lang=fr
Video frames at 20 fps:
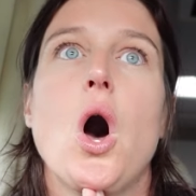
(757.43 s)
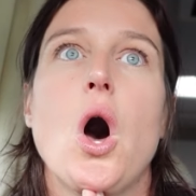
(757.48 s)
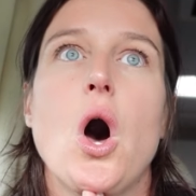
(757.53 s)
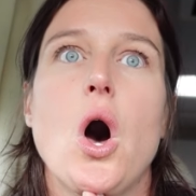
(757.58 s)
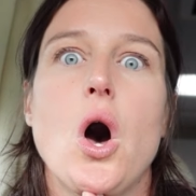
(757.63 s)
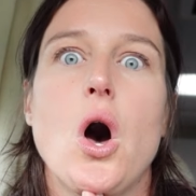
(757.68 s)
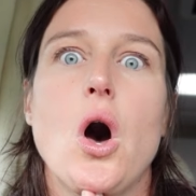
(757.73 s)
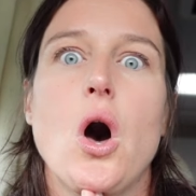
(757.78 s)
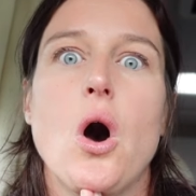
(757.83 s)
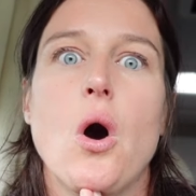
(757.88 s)

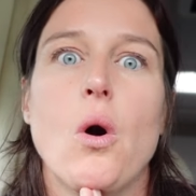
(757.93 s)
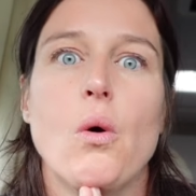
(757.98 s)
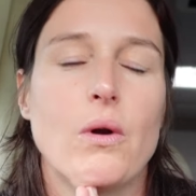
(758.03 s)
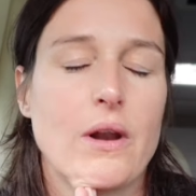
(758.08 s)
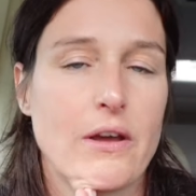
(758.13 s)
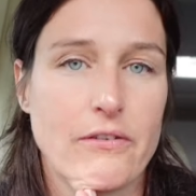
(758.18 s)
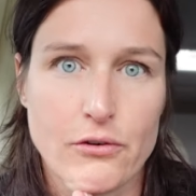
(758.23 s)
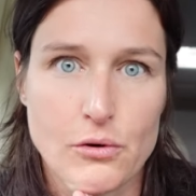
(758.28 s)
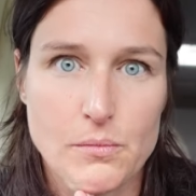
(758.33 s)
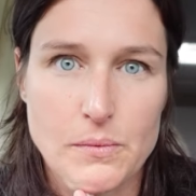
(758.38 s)
on
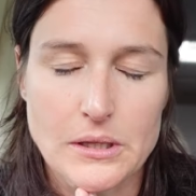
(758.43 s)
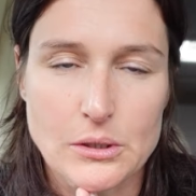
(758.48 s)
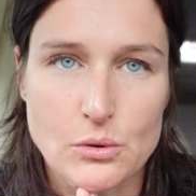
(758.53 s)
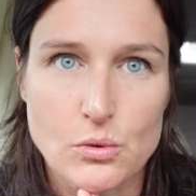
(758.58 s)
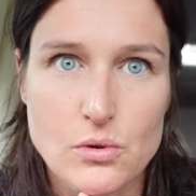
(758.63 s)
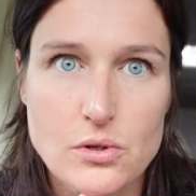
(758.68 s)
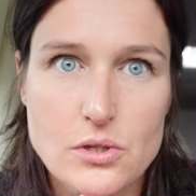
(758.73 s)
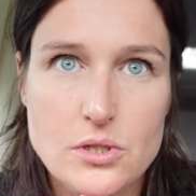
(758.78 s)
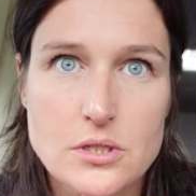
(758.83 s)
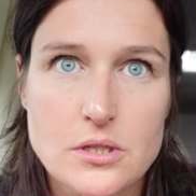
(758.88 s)
l'a fait au pas de
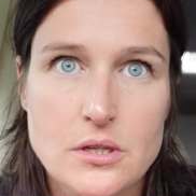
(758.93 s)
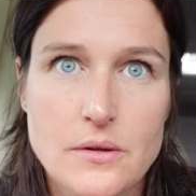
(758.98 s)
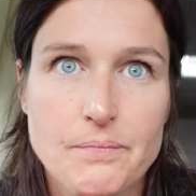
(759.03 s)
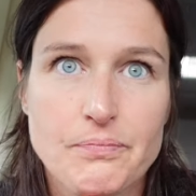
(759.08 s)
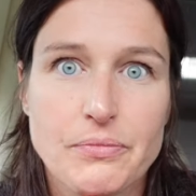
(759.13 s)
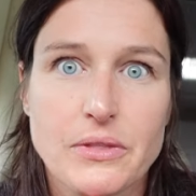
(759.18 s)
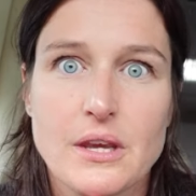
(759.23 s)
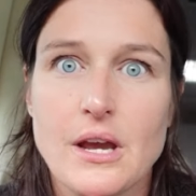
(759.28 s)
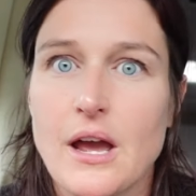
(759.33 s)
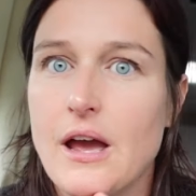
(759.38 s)
course,
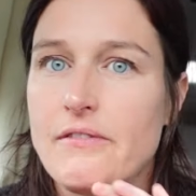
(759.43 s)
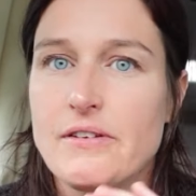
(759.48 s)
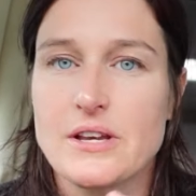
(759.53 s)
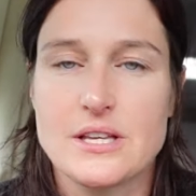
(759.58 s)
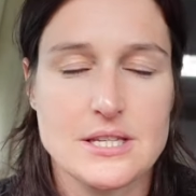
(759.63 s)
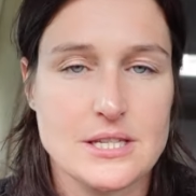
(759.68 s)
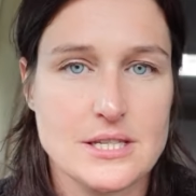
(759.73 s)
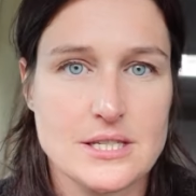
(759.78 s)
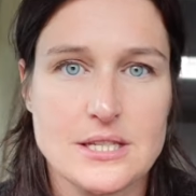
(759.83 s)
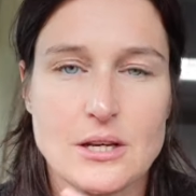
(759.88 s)

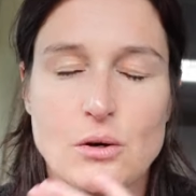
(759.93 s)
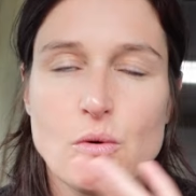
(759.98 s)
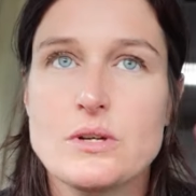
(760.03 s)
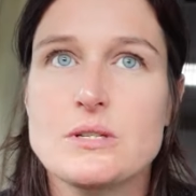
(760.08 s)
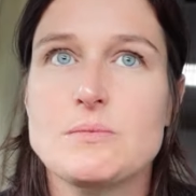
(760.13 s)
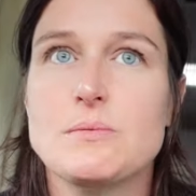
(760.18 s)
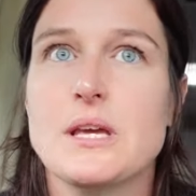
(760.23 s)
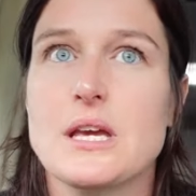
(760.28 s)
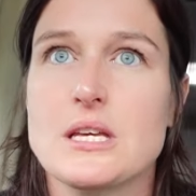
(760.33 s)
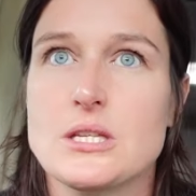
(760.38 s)
avec zéro
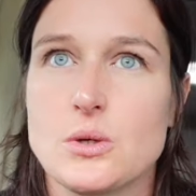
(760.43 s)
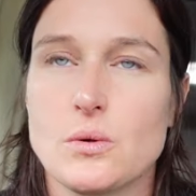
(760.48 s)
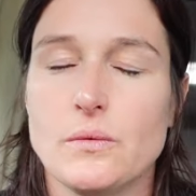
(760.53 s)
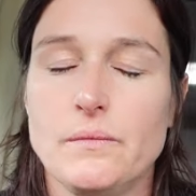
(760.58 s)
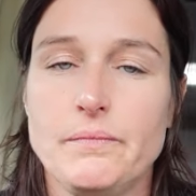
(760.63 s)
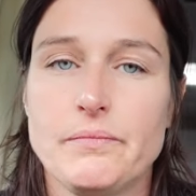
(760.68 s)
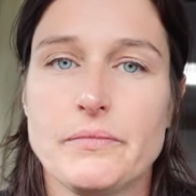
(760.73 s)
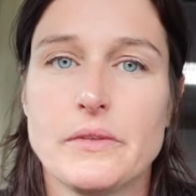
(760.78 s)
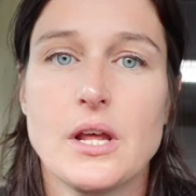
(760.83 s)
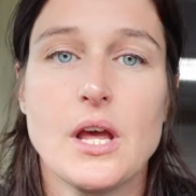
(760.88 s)

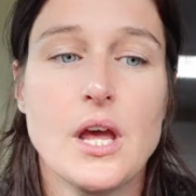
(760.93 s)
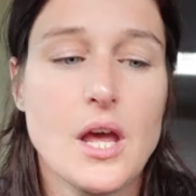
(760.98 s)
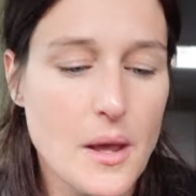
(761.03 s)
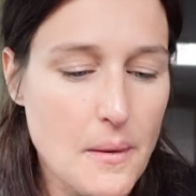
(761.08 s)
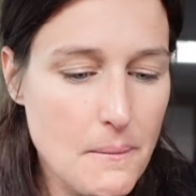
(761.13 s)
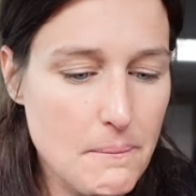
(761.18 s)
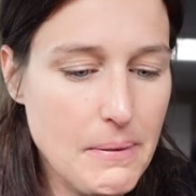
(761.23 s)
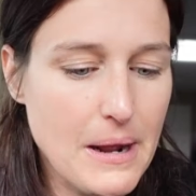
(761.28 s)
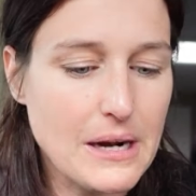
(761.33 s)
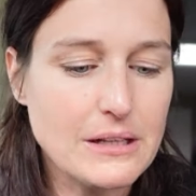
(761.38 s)
explication
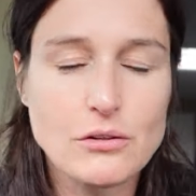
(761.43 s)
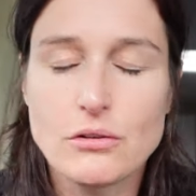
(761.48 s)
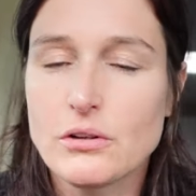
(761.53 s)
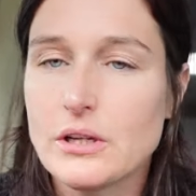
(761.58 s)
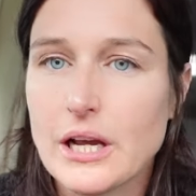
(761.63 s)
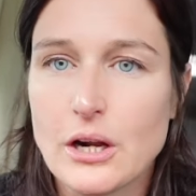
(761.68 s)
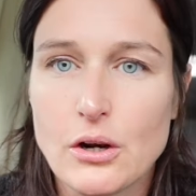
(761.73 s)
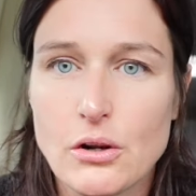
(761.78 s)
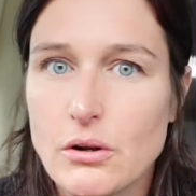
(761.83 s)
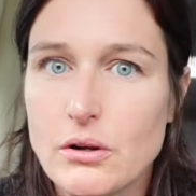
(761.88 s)
pas le temps
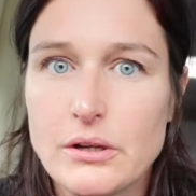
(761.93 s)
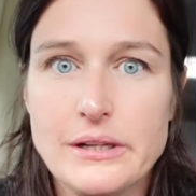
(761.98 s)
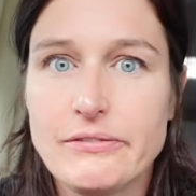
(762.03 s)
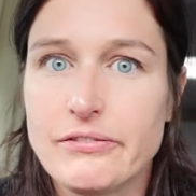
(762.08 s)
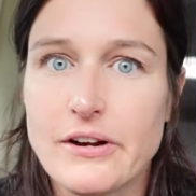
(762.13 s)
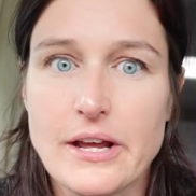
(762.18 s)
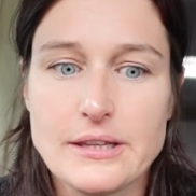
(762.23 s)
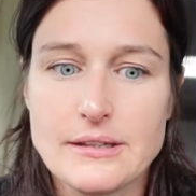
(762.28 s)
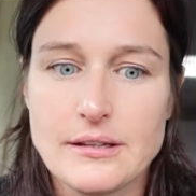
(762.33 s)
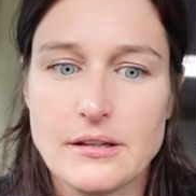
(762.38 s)
de lire le
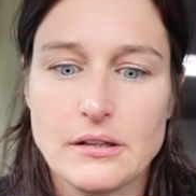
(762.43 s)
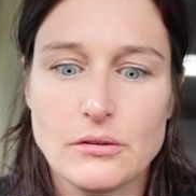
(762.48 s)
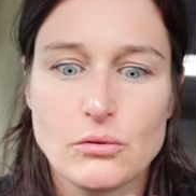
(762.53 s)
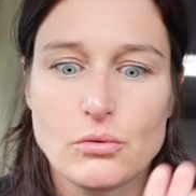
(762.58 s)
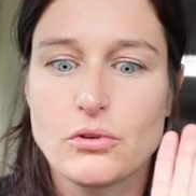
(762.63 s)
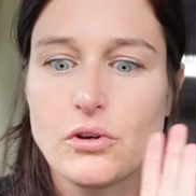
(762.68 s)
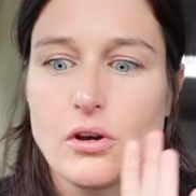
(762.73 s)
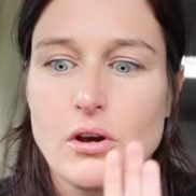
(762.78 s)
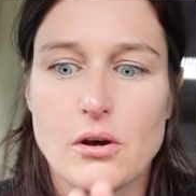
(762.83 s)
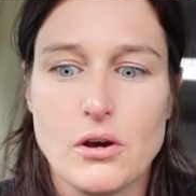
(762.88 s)
leaflet,
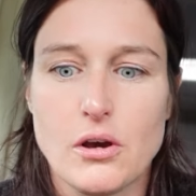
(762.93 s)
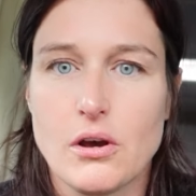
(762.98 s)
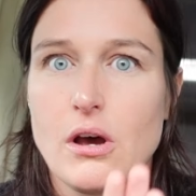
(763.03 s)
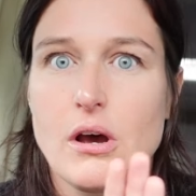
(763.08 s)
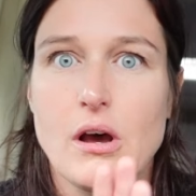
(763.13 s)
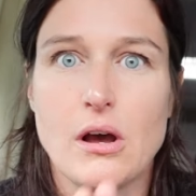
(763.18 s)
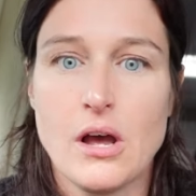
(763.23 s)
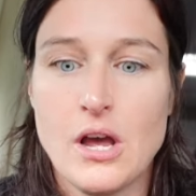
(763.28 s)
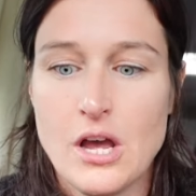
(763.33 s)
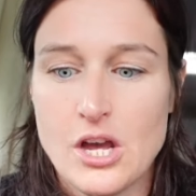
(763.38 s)
donc
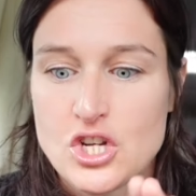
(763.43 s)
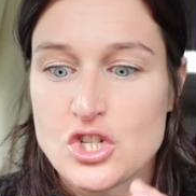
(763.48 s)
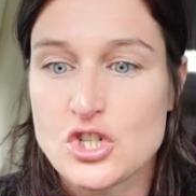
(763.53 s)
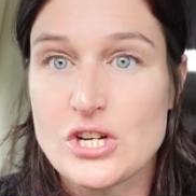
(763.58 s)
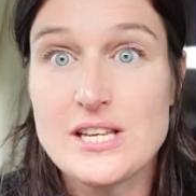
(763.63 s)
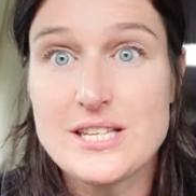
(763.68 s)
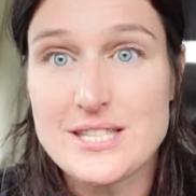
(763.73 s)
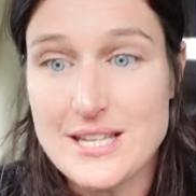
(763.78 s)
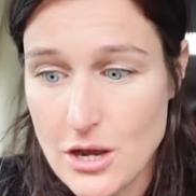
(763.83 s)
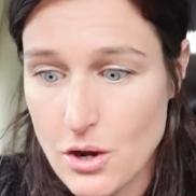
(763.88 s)
euh, je
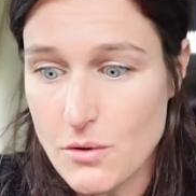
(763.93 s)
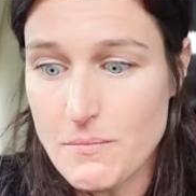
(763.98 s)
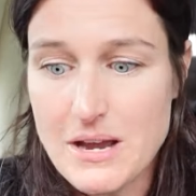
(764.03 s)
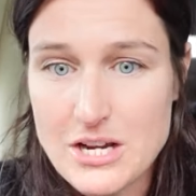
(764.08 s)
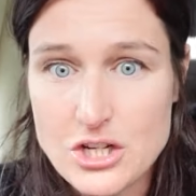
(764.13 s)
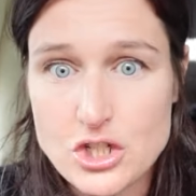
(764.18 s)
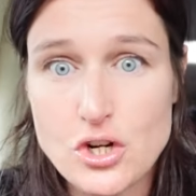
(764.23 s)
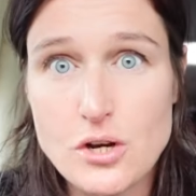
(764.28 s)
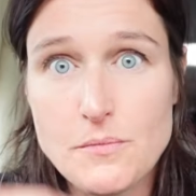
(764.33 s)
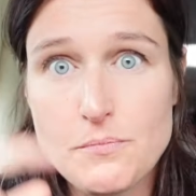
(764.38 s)
lisais en
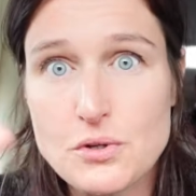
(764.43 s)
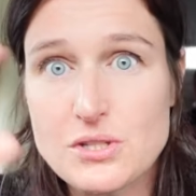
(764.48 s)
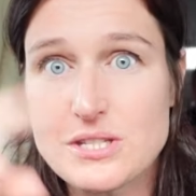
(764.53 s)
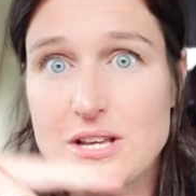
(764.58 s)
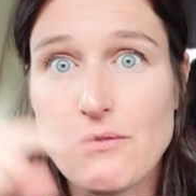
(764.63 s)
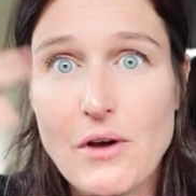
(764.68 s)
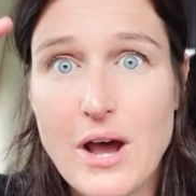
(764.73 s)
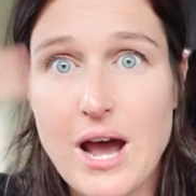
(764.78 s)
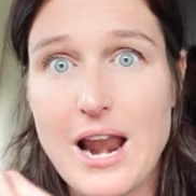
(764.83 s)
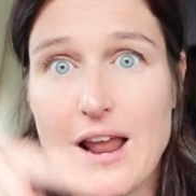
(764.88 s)
marchant pour
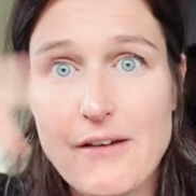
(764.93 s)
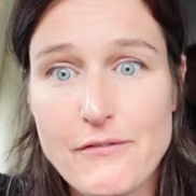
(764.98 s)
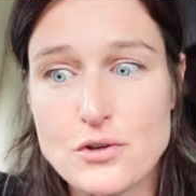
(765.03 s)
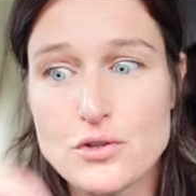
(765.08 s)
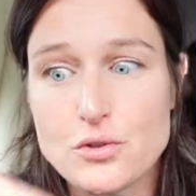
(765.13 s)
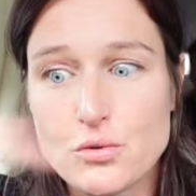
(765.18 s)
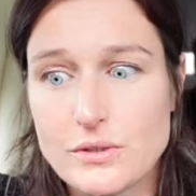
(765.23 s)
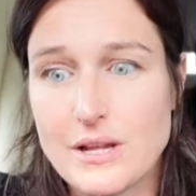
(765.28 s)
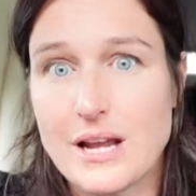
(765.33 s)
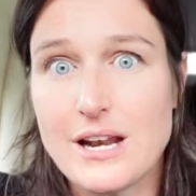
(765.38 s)
savoir à
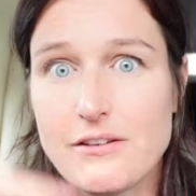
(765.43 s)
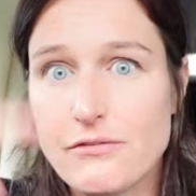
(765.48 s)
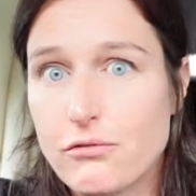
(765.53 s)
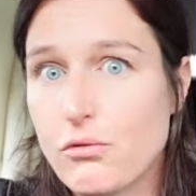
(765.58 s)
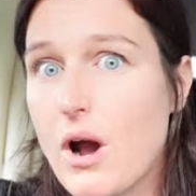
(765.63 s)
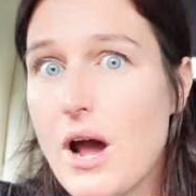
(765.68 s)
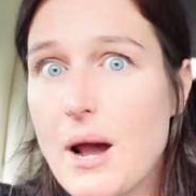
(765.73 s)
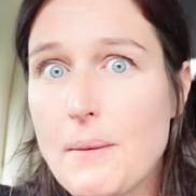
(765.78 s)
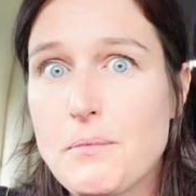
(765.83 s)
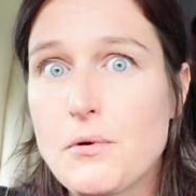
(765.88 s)
l'avance qu'on allait
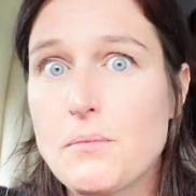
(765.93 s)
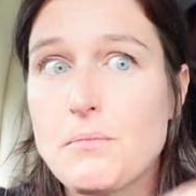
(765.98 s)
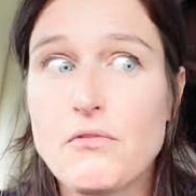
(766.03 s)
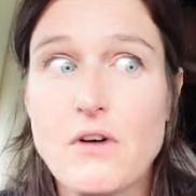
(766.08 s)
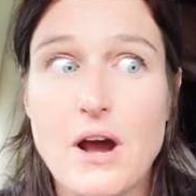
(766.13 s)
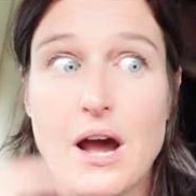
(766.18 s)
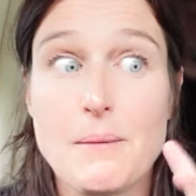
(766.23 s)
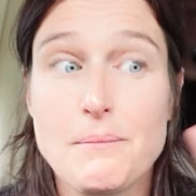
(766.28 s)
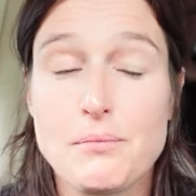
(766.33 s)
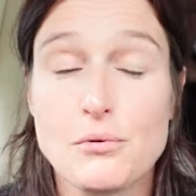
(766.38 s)
voir, pour
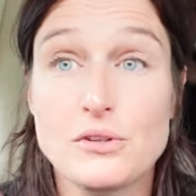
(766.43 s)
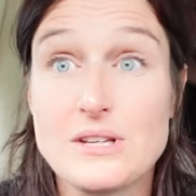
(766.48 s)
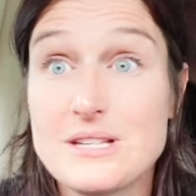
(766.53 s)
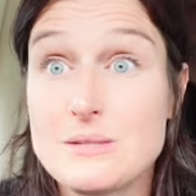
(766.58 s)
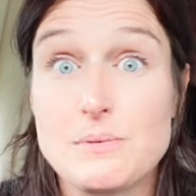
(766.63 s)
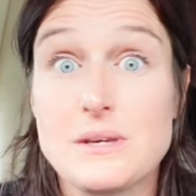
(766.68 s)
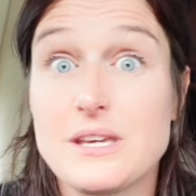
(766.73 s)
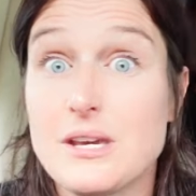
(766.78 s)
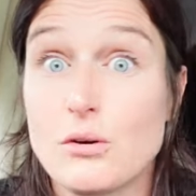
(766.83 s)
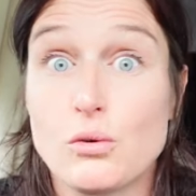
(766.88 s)
pouvoir un peu
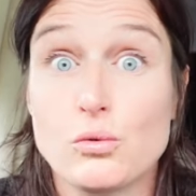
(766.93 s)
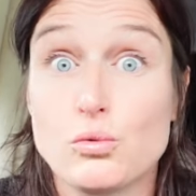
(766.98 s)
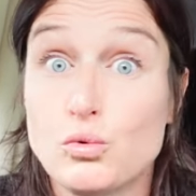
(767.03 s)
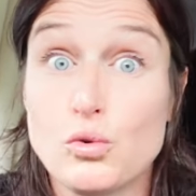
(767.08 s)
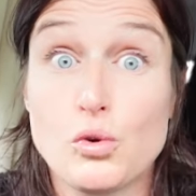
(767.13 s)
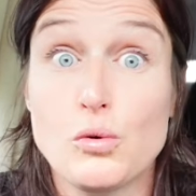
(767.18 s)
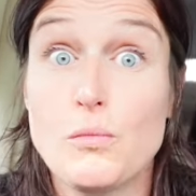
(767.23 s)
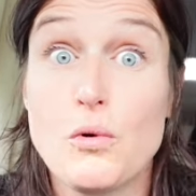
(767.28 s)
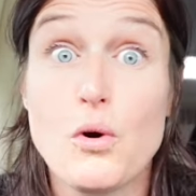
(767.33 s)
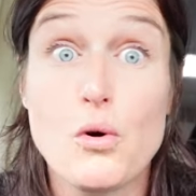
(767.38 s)
d'expliquer en
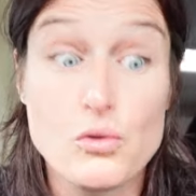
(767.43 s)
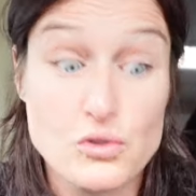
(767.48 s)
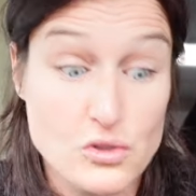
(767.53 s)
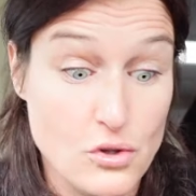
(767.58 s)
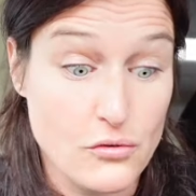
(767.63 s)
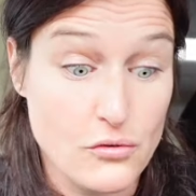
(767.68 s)
deux mots aux